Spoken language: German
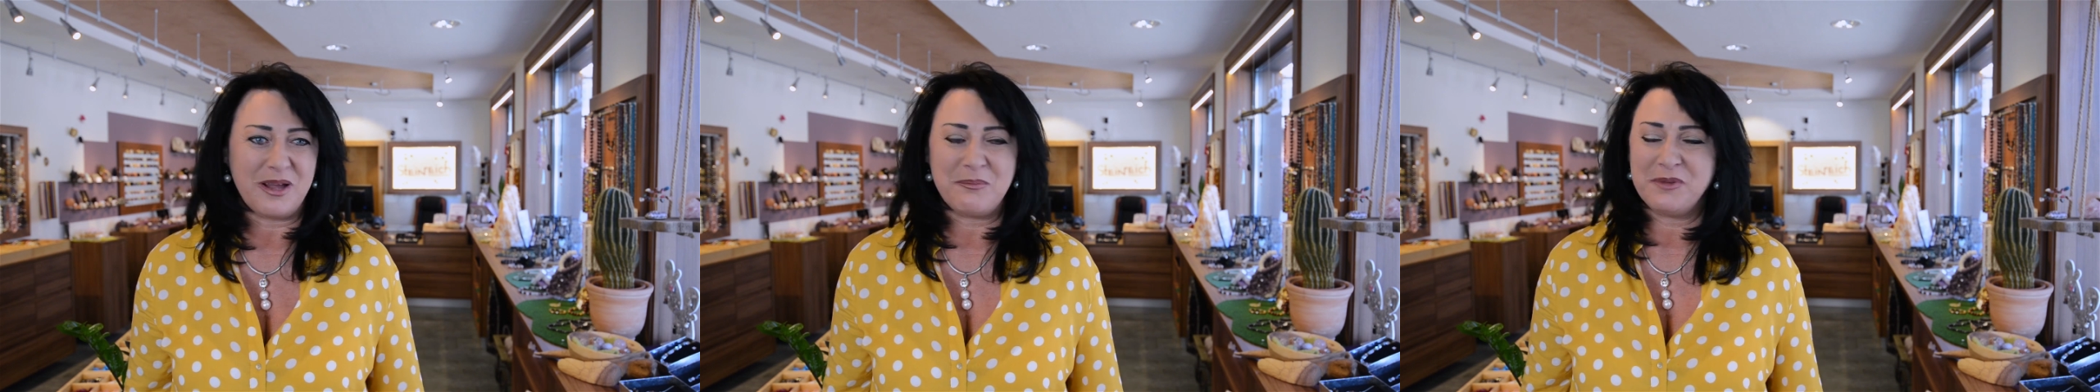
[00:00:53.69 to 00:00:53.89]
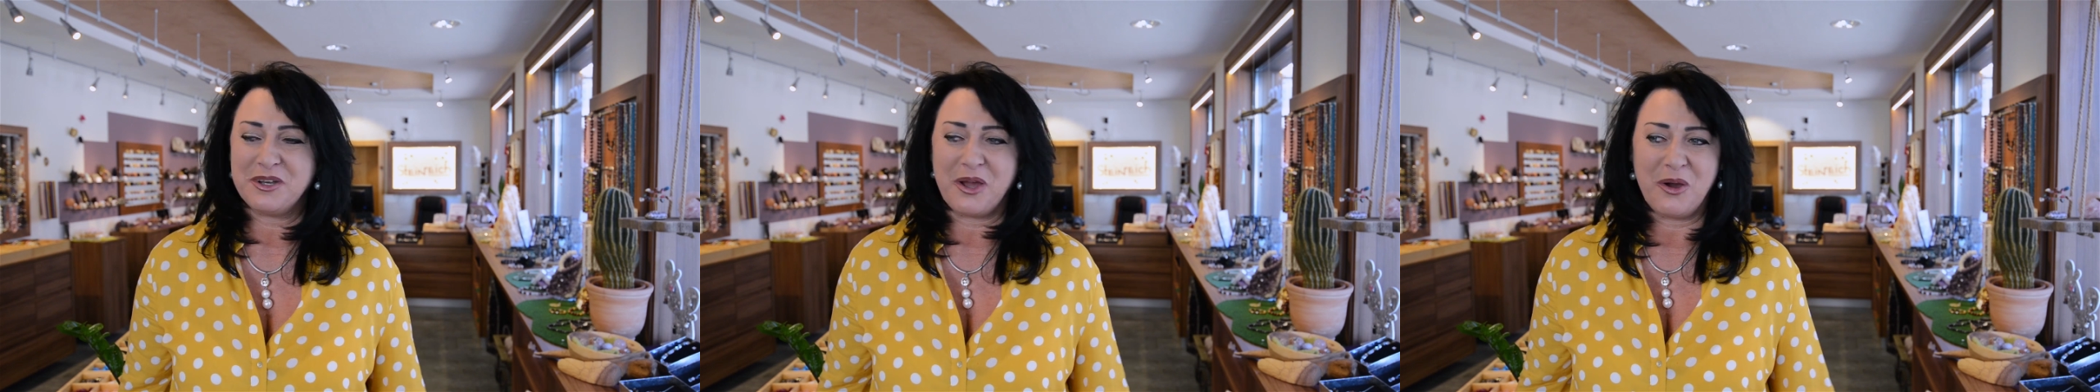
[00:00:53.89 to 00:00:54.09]

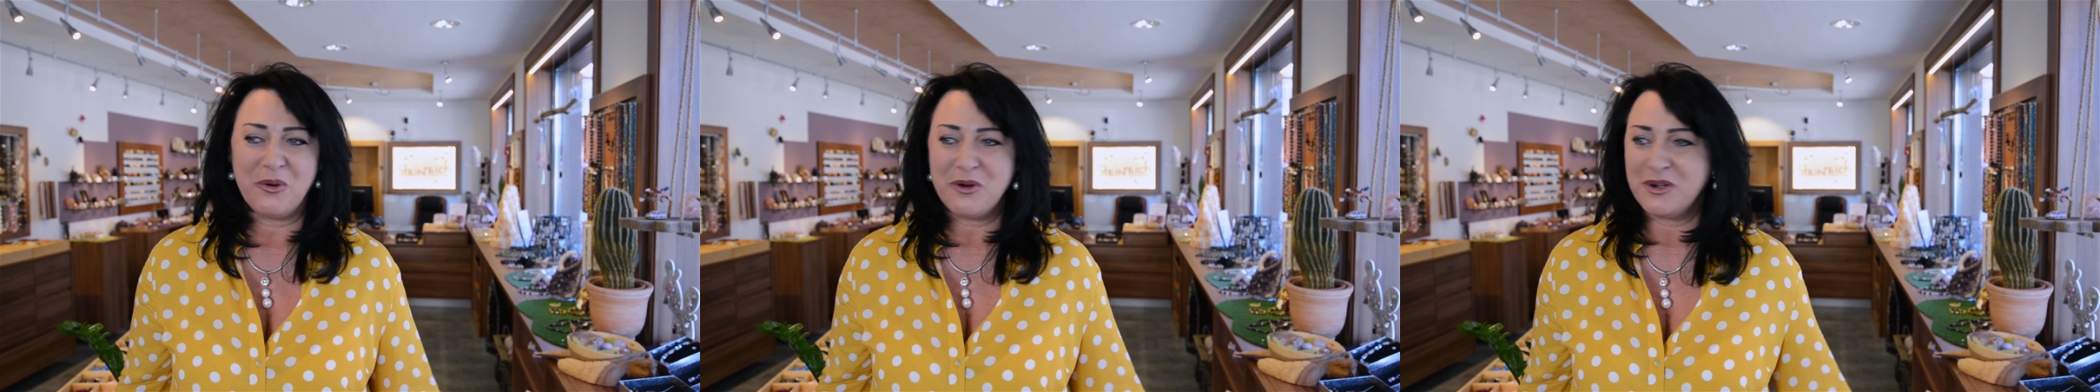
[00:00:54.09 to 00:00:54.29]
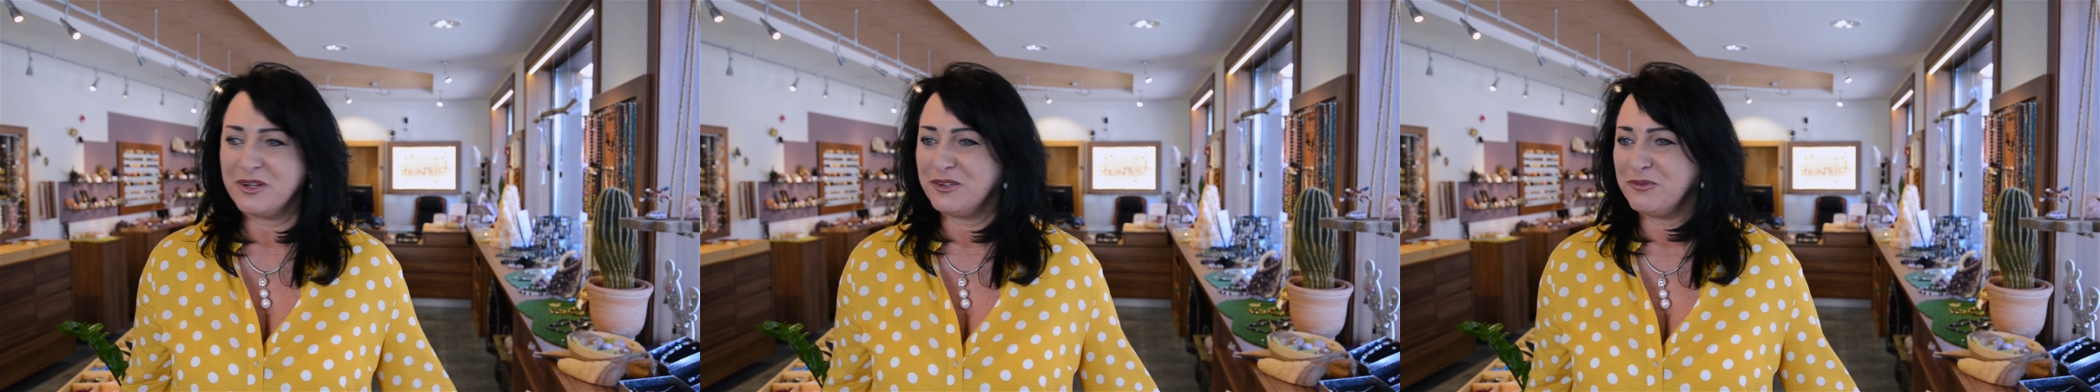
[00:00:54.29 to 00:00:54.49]
auch mit
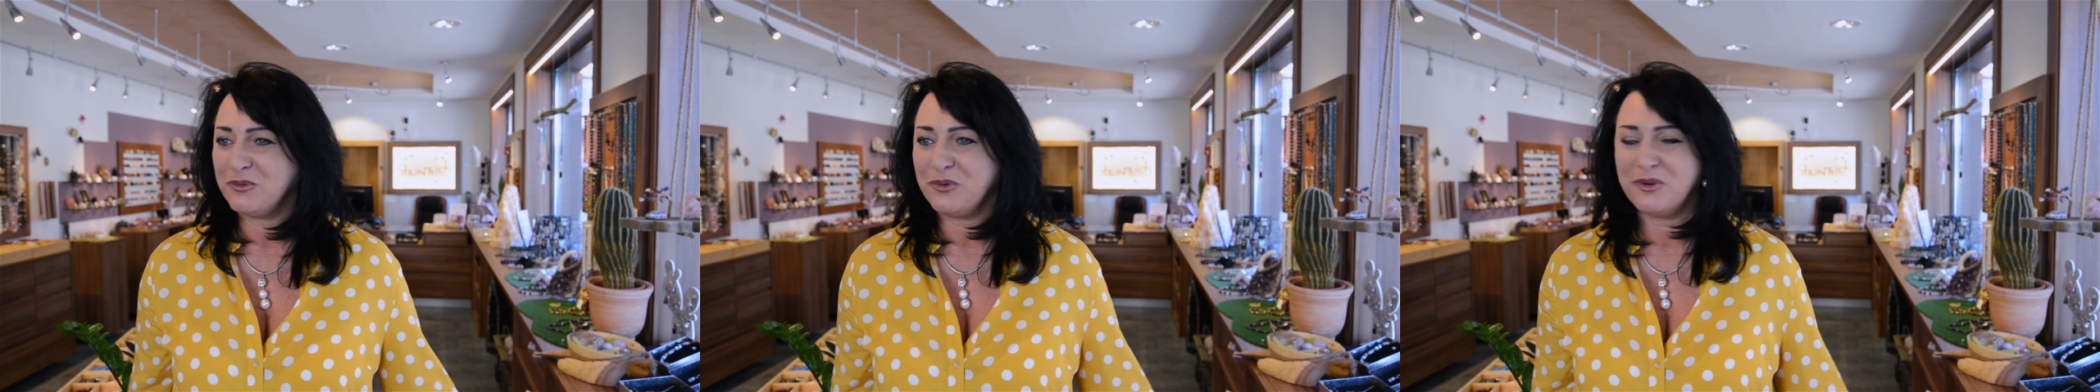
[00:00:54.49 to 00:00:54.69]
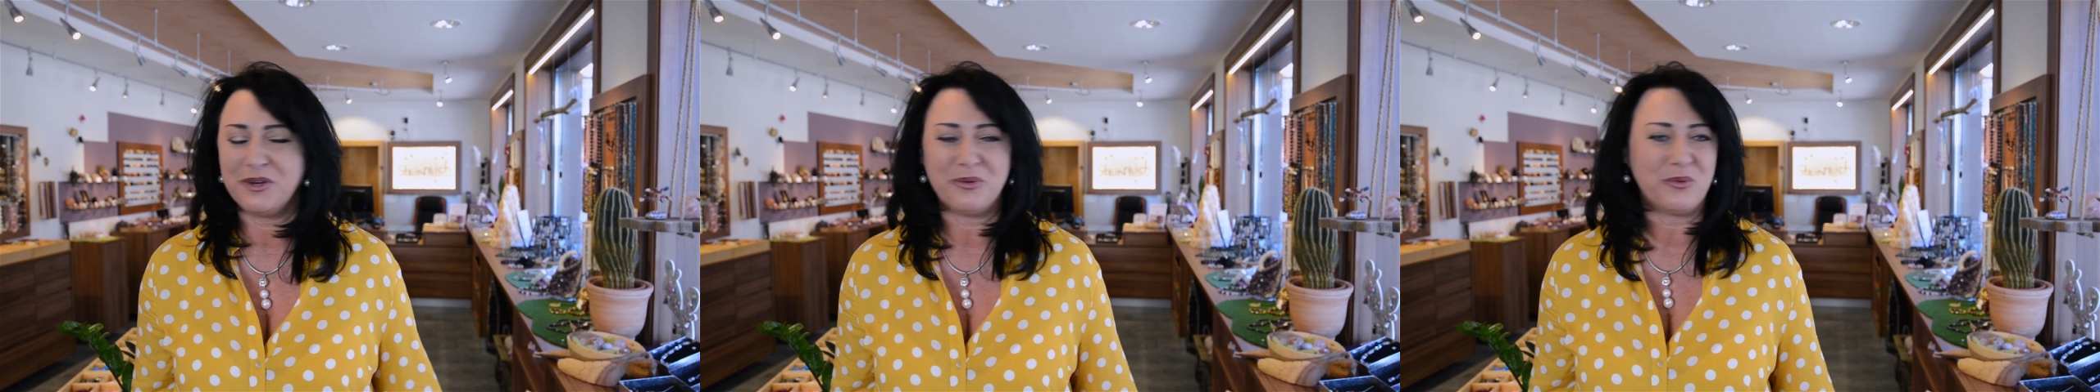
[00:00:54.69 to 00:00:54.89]
Rauchen
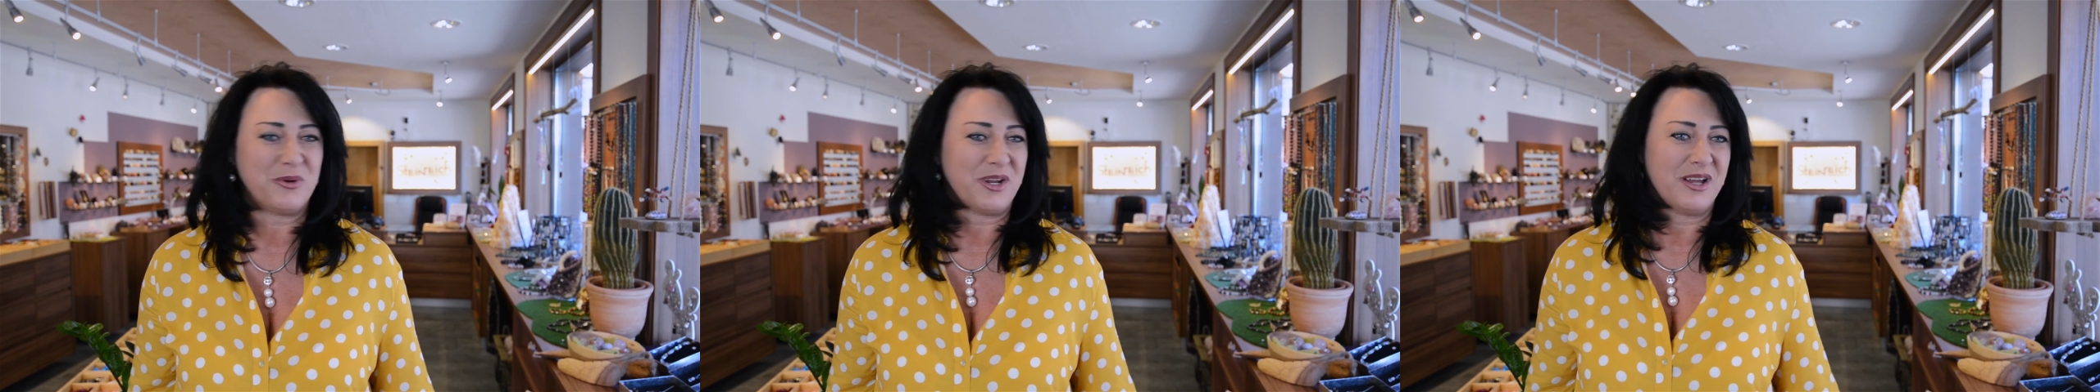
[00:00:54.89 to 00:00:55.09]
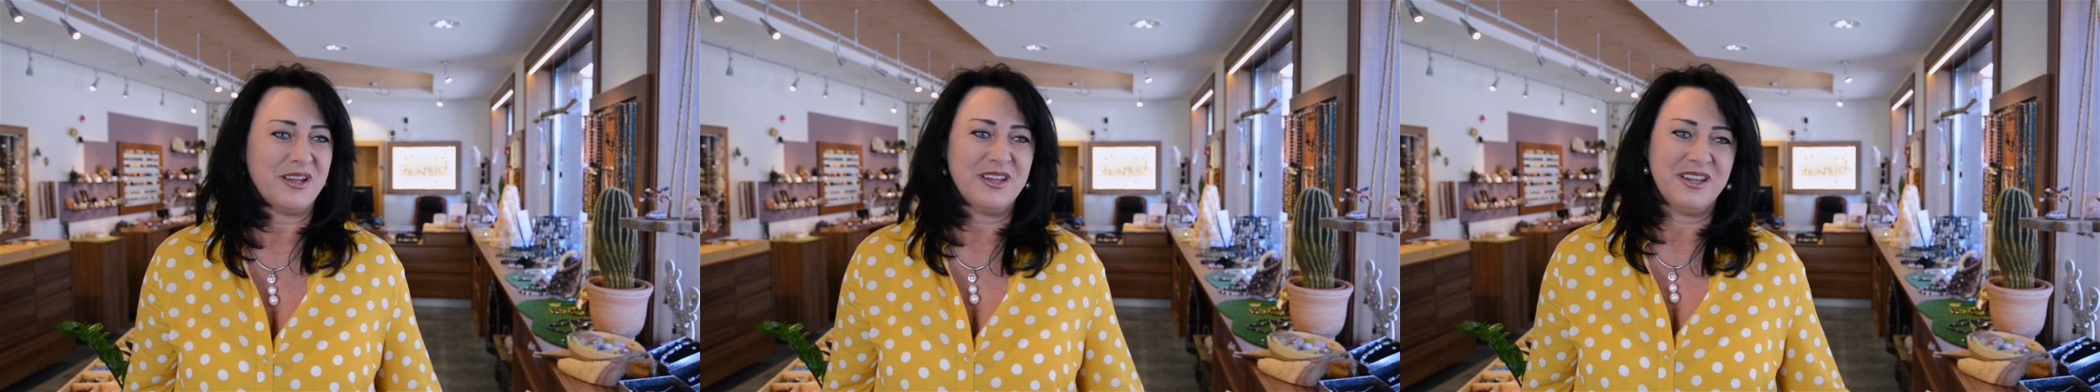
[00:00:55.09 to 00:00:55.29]
entwöhnen
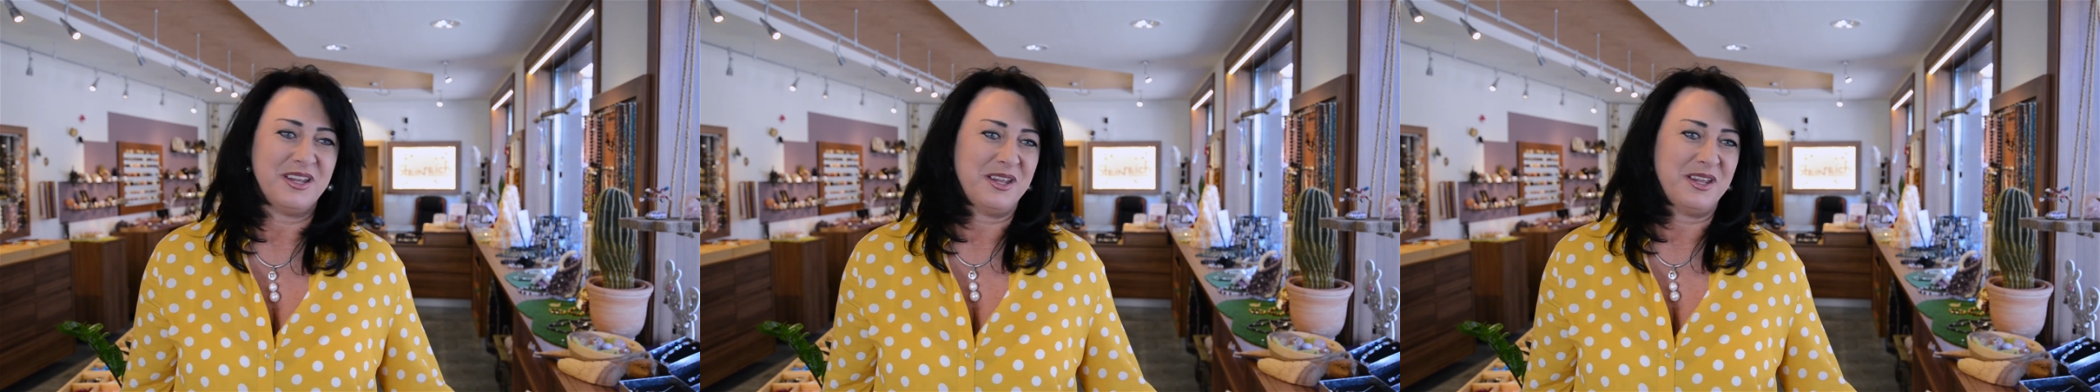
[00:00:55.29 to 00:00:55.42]
oder